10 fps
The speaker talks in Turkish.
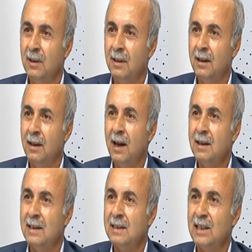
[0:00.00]
Kesinlikle. Yani
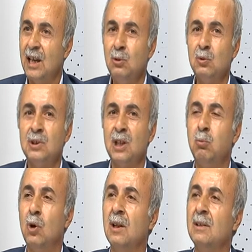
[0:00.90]
herkes en
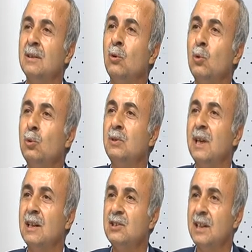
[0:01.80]
yüksek puanlı okulu
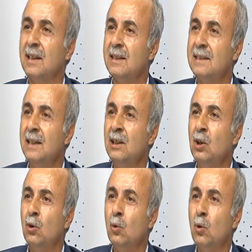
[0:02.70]
tercih ederse
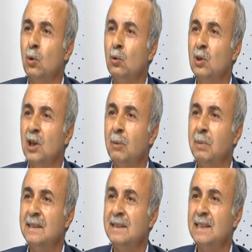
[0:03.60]
o okulun
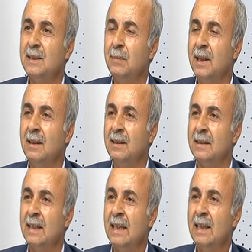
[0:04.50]
kapasitesi bellidir.